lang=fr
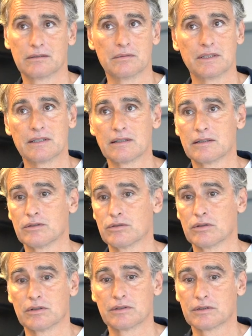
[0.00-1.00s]
Mais ça, c'est
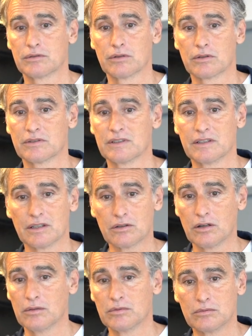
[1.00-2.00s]
sûr. Hein. C'est sûr que c'est des
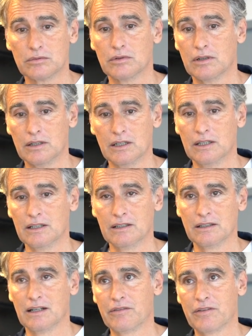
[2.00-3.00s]
clubs où
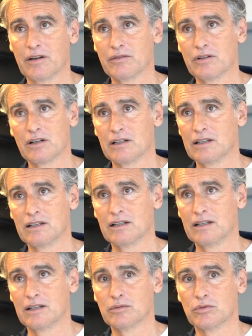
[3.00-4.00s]
euh, la ferveur,
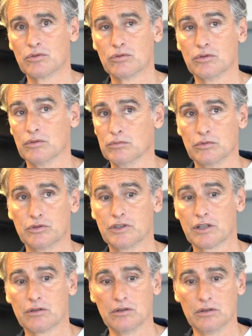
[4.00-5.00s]
elle, aide beaucoup. Je
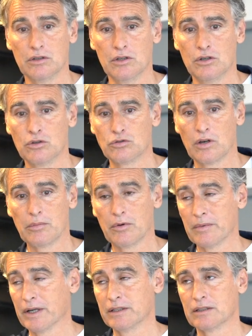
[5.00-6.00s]
sais que sur la
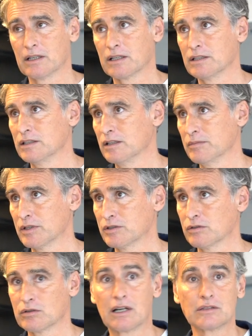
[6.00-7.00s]
première année, on a gagné des
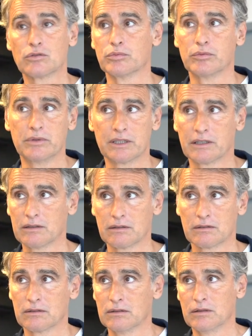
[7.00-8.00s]
matchs euh, grâce au public.
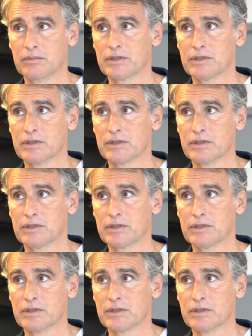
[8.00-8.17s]
Hein.